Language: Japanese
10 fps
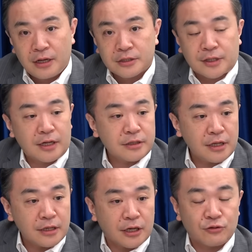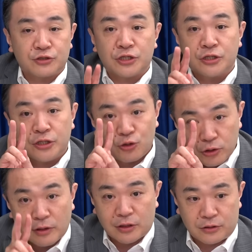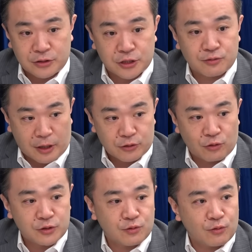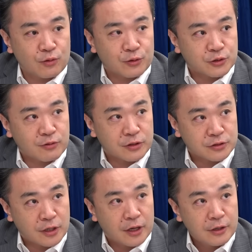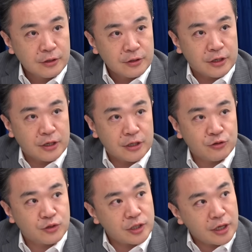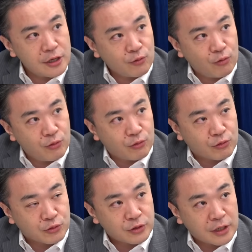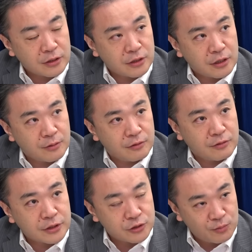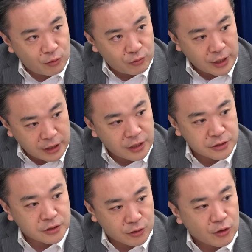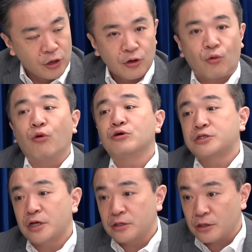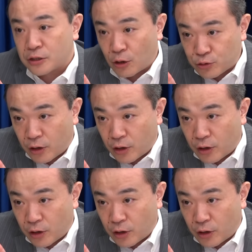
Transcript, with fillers: さんねんかんのうちににどにわたって実は都立高校としてはですね、えー、雪ヶ谷高校と並んで私の母校だけらしいんですけど、えー、甲子園に行ったこ